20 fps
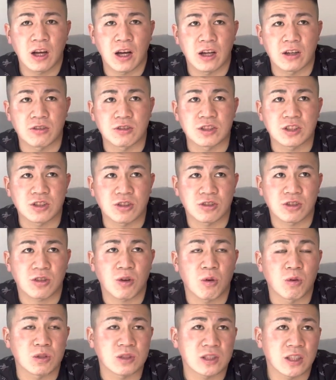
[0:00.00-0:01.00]
あの、一緒に
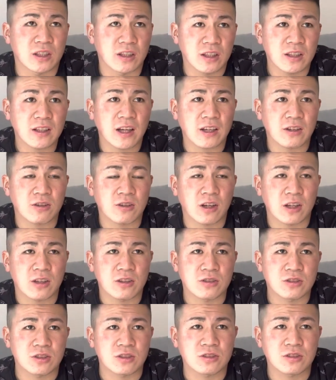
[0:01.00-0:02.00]
甲子園出たいとか
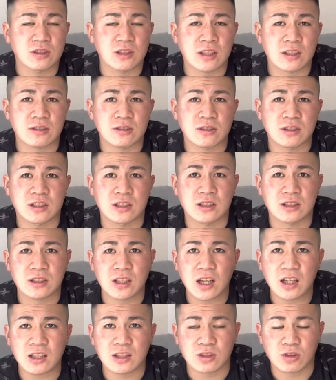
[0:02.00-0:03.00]
いう執着心
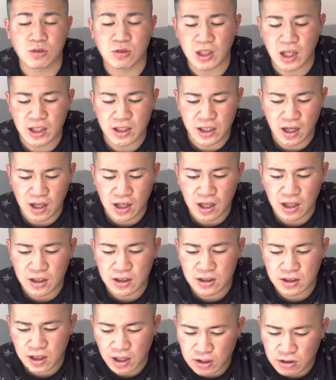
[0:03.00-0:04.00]
が備えなかっ
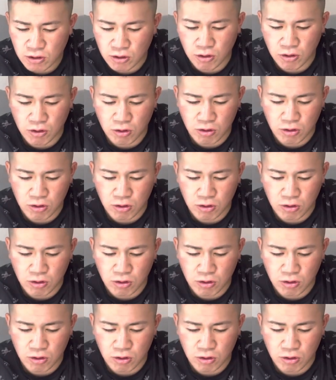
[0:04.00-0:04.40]
たと。